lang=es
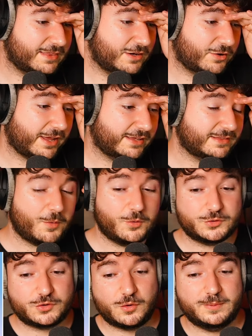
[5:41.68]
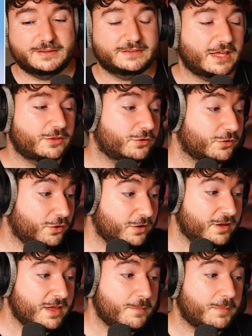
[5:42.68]
de lo que estábamos comentando, ¿no?
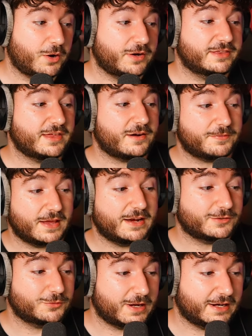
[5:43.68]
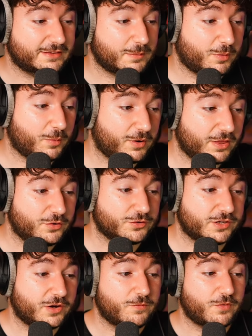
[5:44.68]
Pero Nizar, fiel a su carácter provocador, no
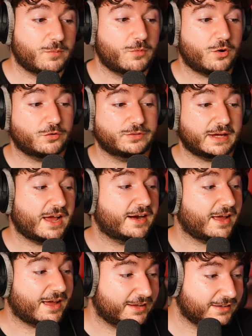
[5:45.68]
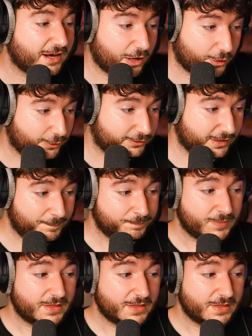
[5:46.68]
se conformó con dejar ahí las cosas.